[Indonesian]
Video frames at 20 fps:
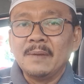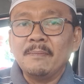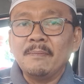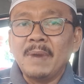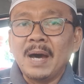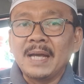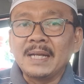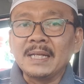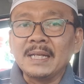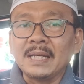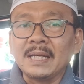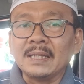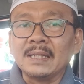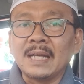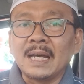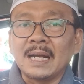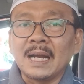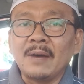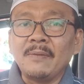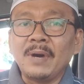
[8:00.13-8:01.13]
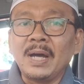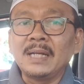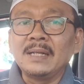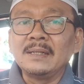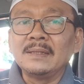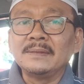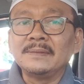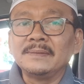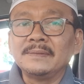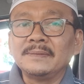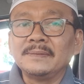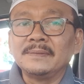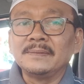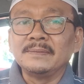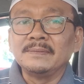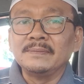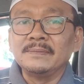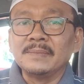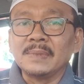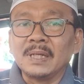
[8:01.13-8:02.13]
Mari kita rawat,
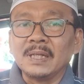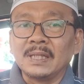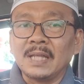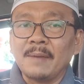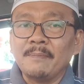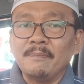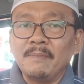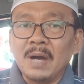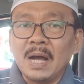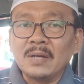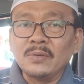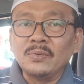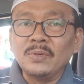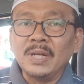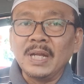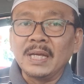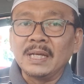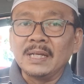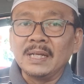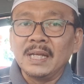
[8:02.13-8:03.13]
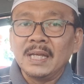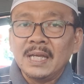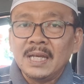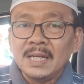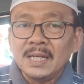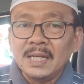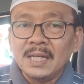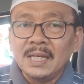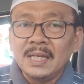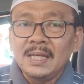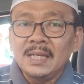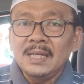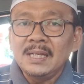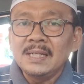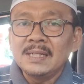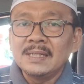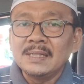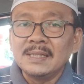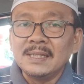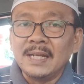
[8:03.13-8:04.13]
kita bangun negeri
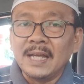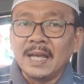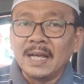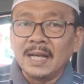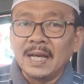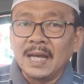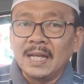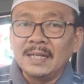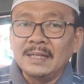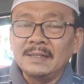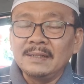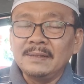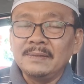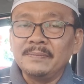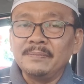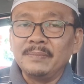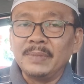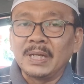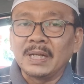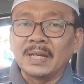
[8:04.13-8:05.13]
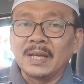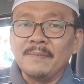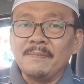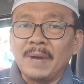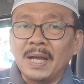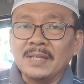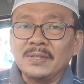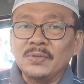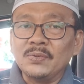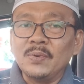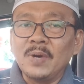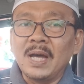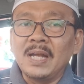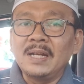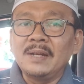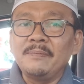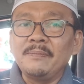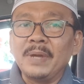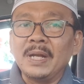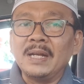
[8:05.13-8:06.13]
ini dengan
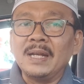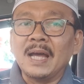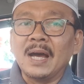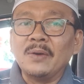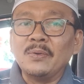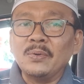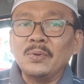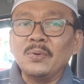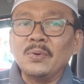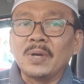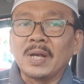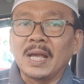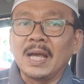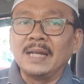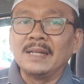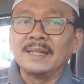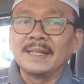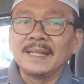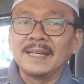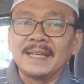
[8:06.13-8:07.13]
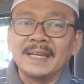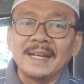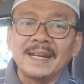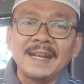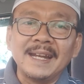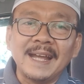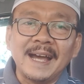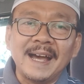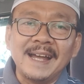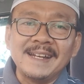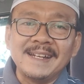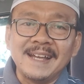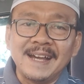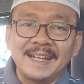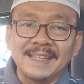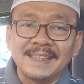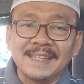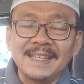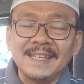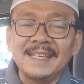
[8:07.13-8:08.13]
berkemajuan mendahulukan kerendahan
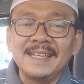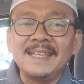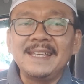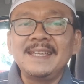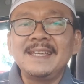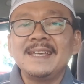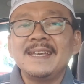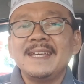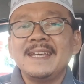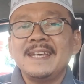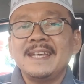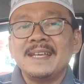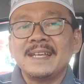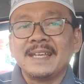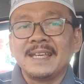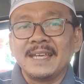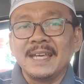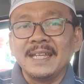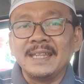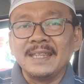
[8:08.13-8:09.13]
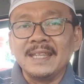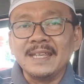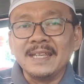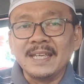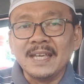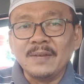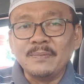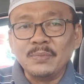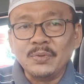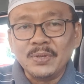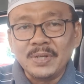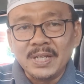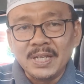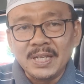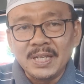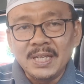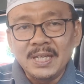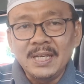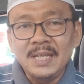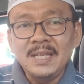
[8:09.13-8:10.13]
hati, ketinggian
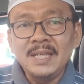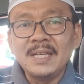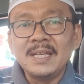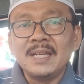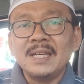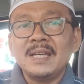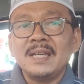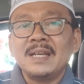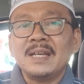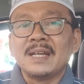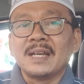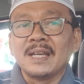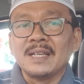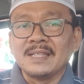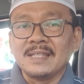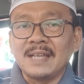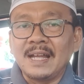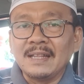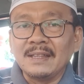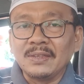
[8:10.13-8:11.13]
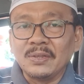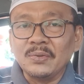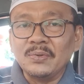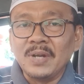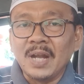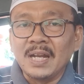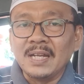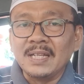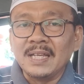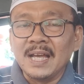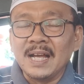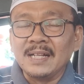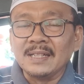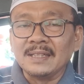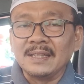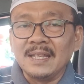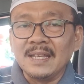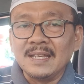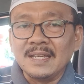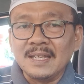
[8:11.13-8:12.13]
budi, kesantunan
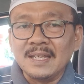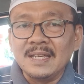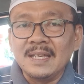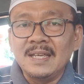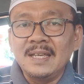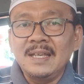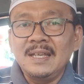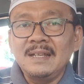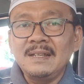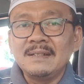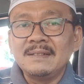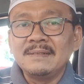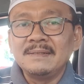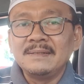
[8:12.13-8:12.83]
yang tinggi,